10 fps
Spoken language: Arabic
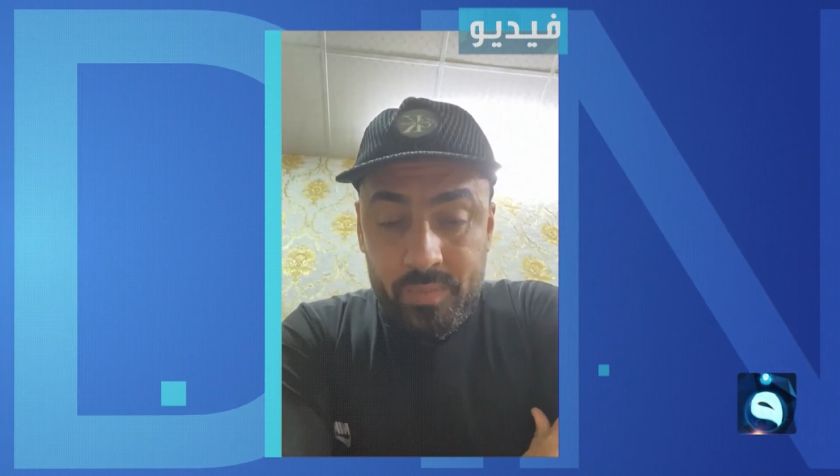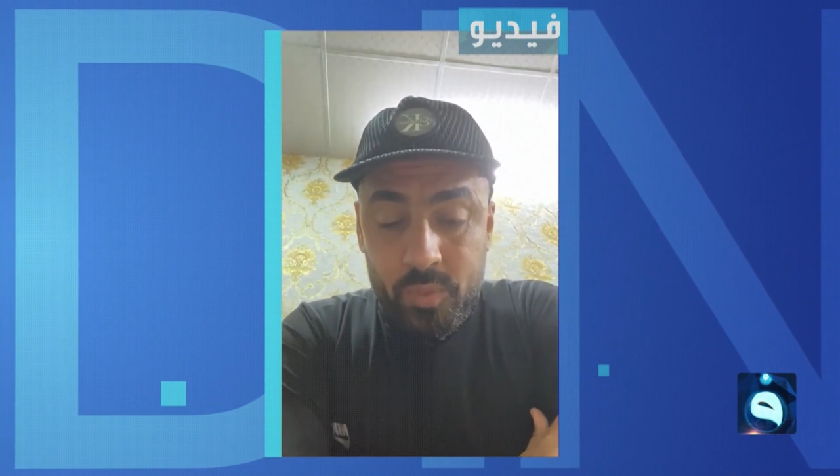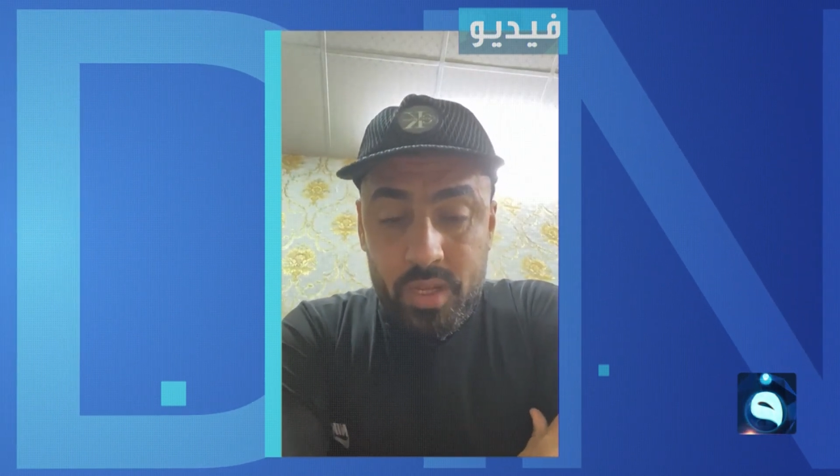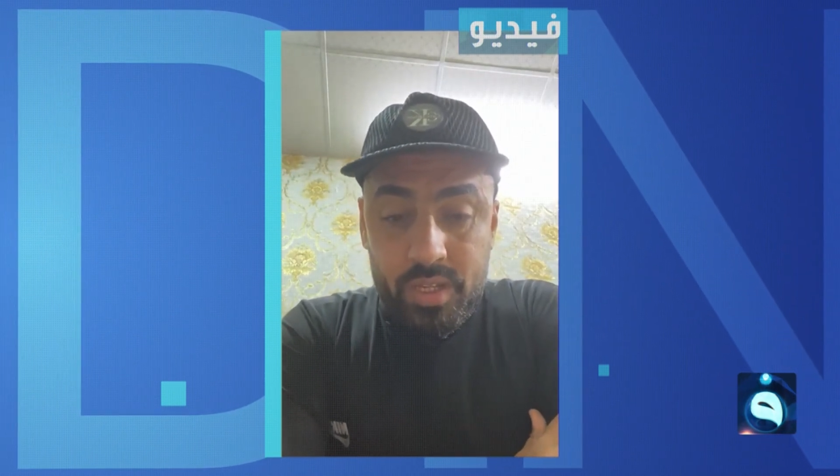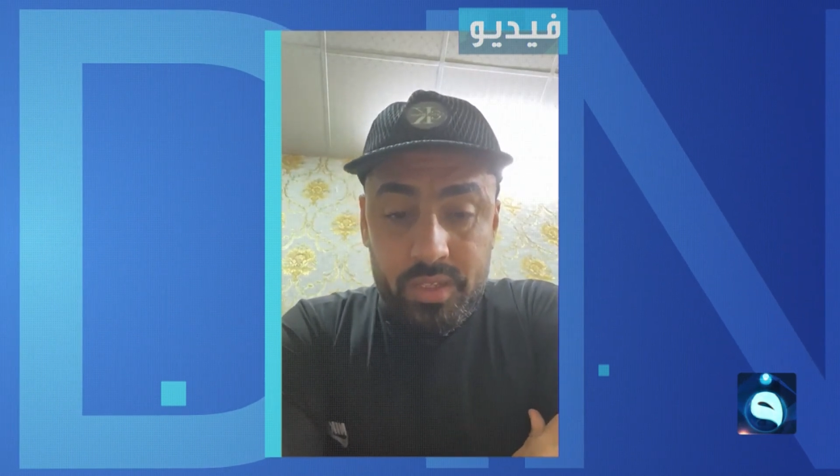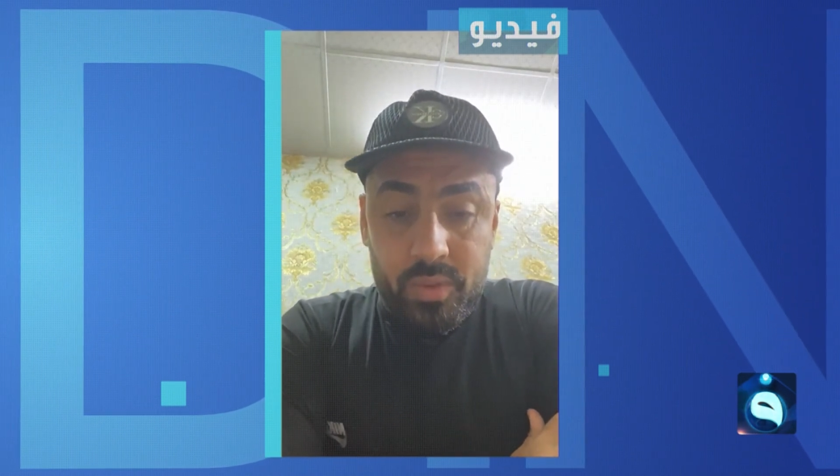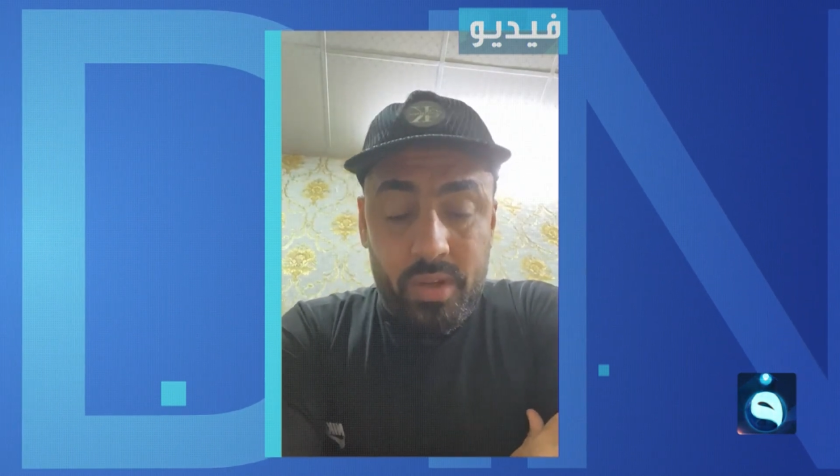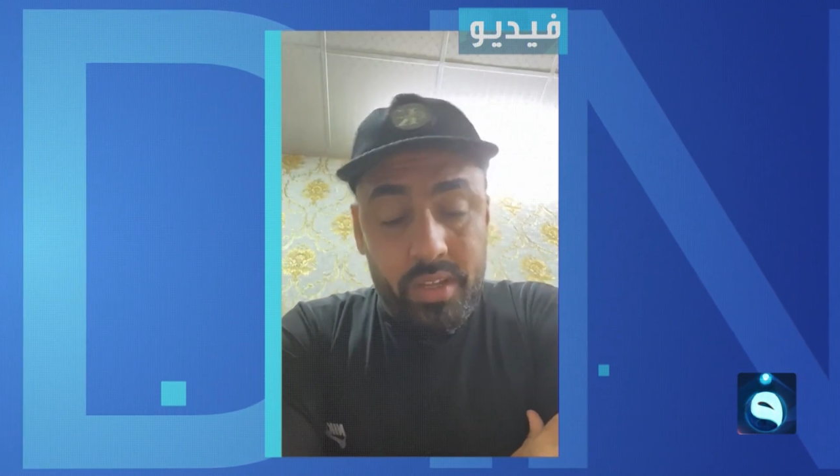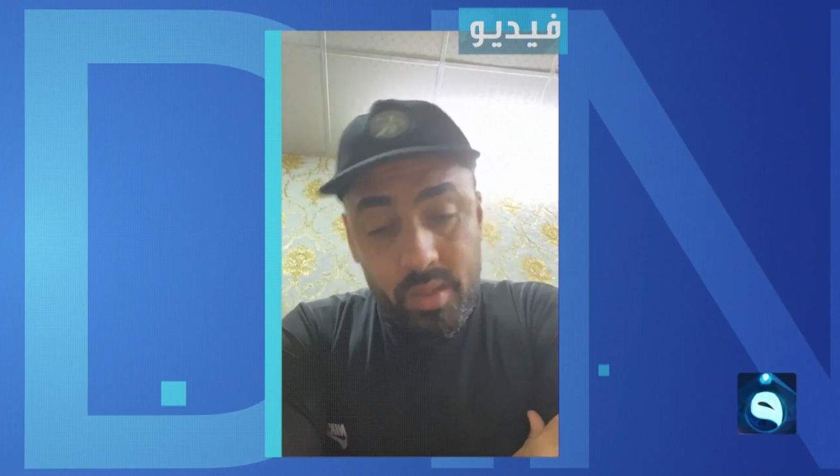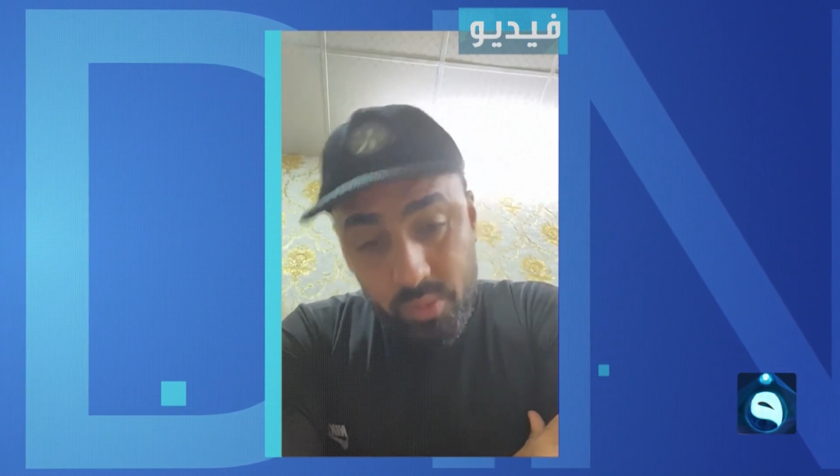ولادتي
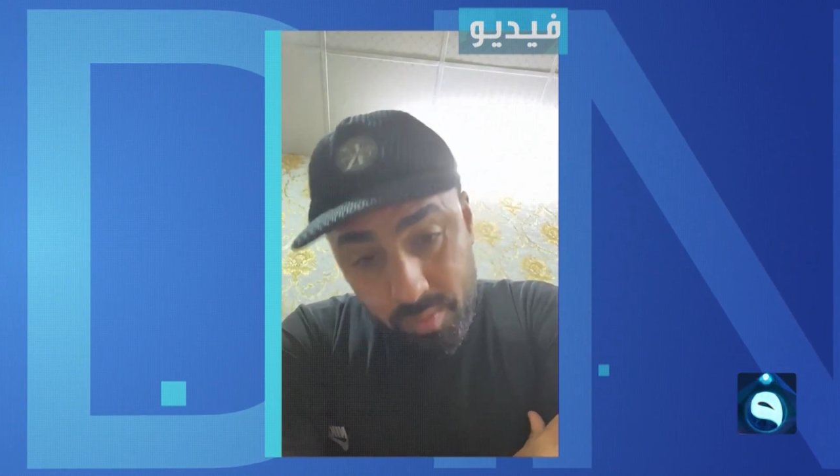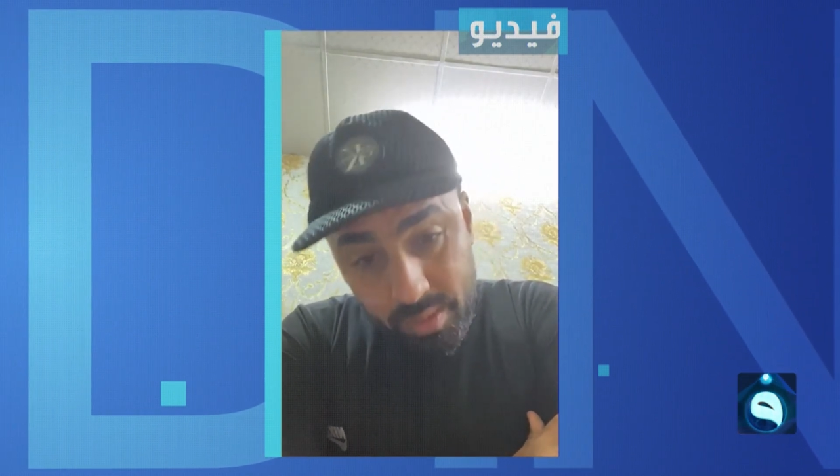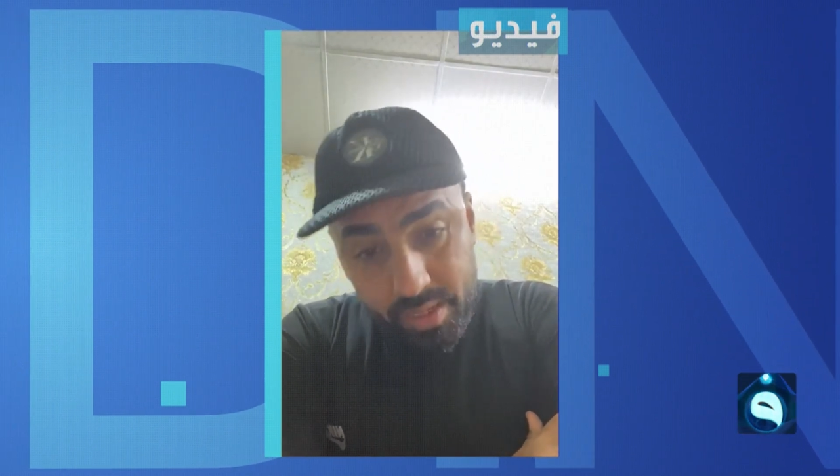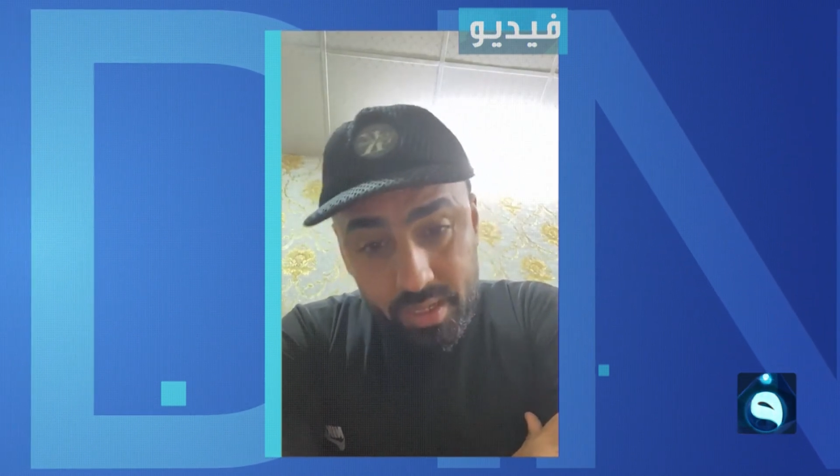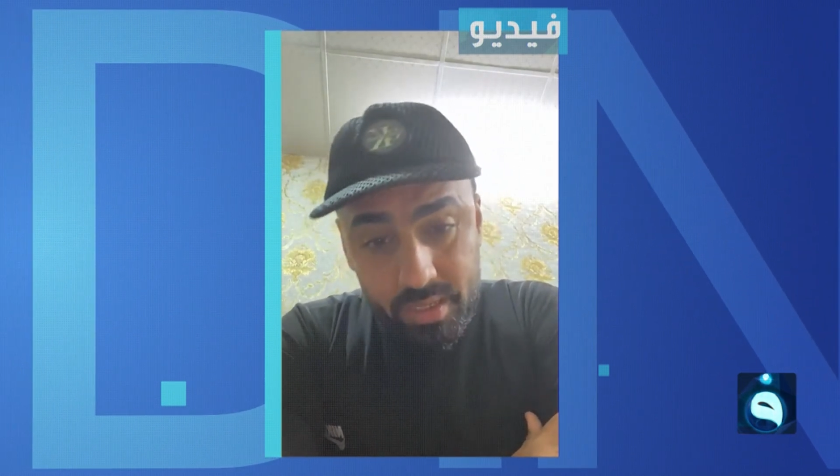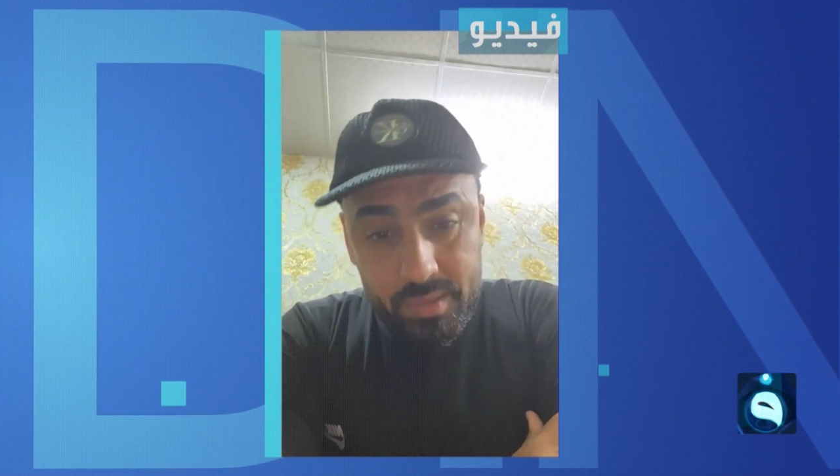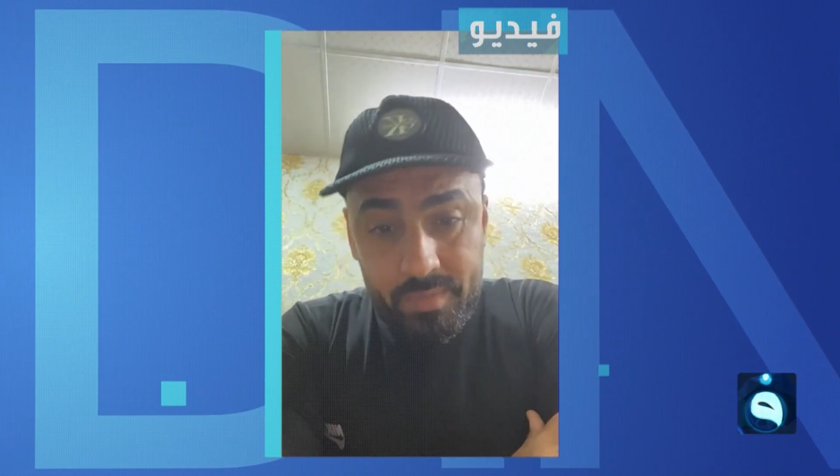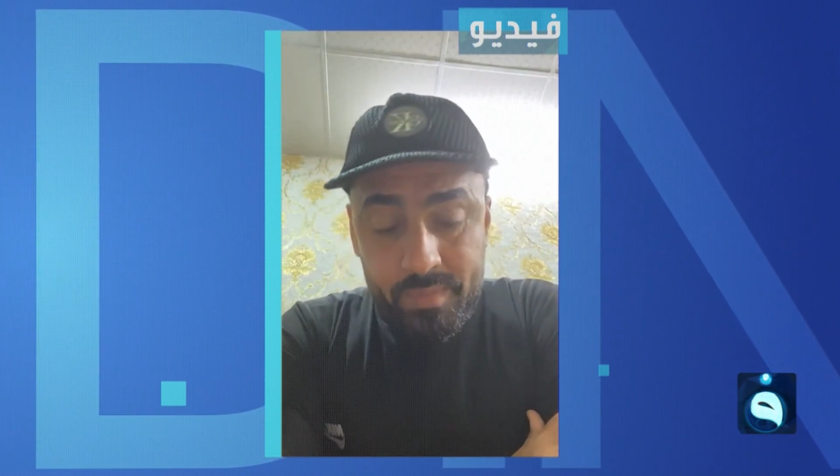ولاد ابوي بالعراق